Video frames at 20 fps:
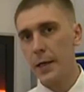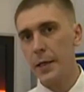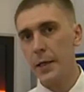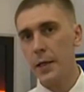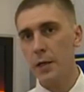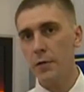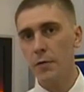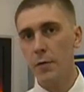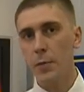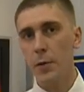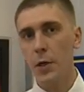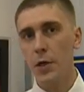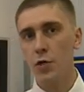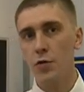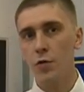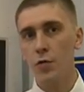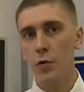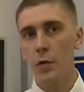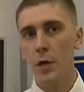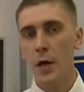или
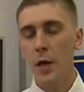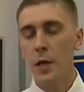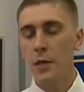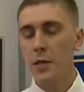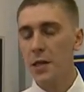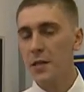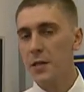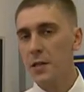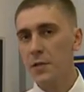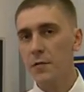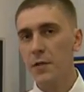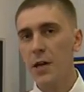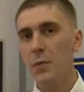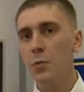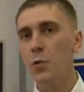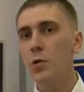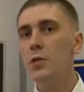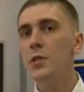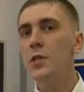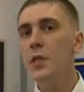выплачивают так
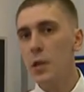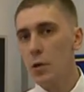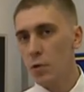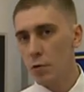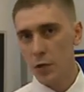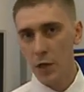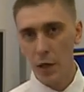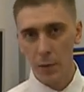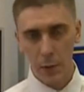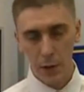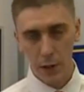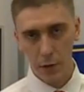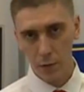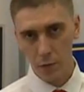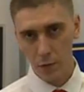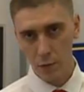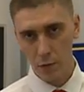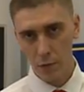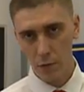называемую серую зарплату?